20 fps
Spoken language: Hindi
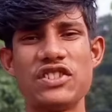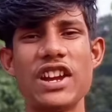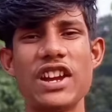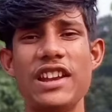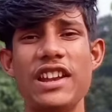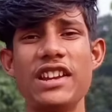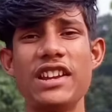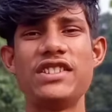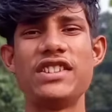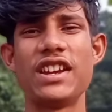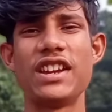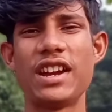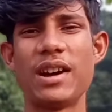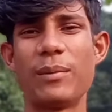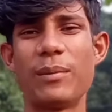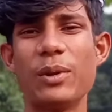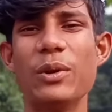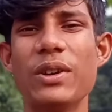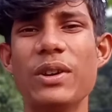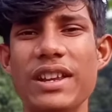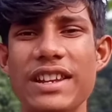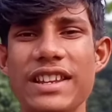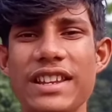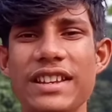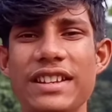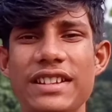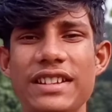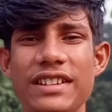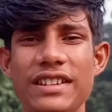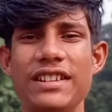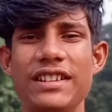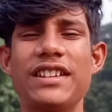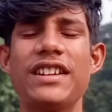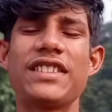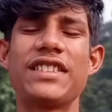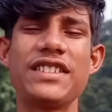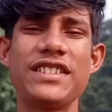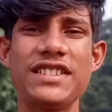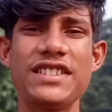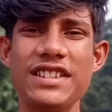चैलेंज है आप लोगों के लिए
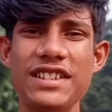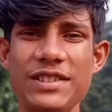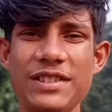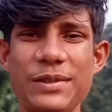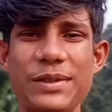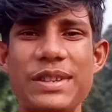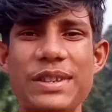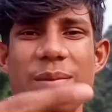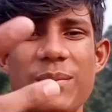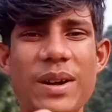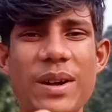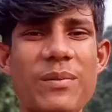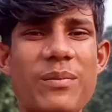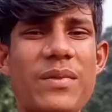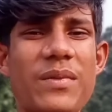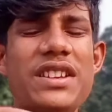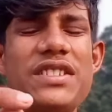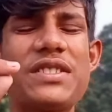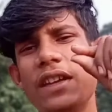कर दीजिए उसके बाद